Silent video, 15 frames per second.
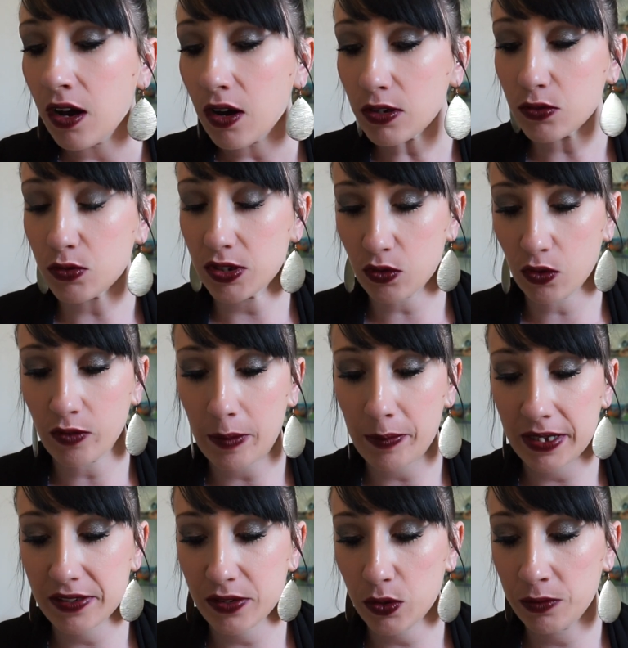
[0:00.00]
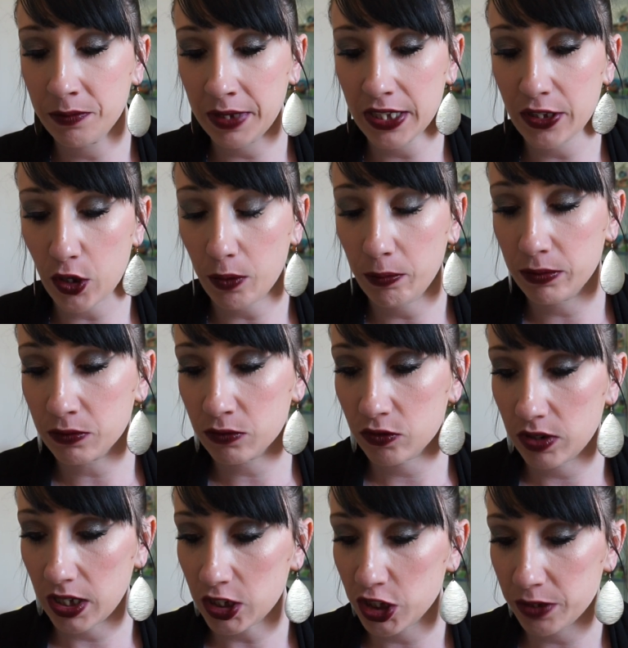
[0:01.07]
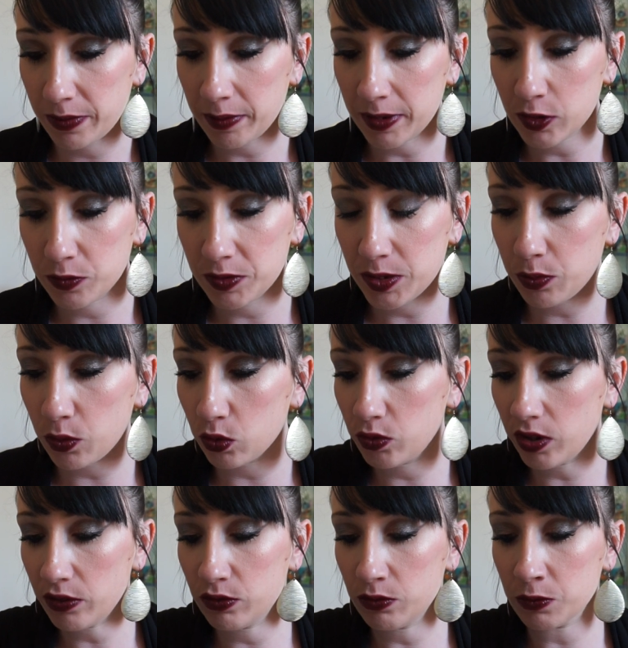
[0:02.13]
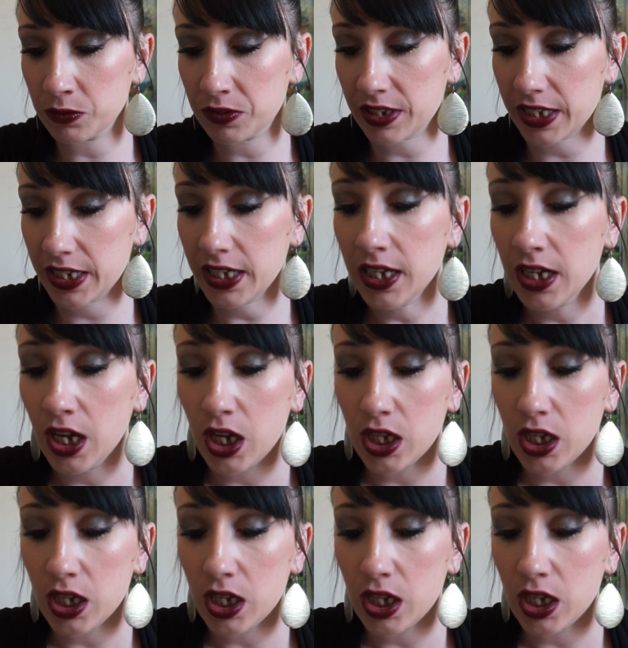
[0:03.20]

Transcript: Ensuite on va passer au make-up, donc là j'ai pas mal de petits produits à vous montrer.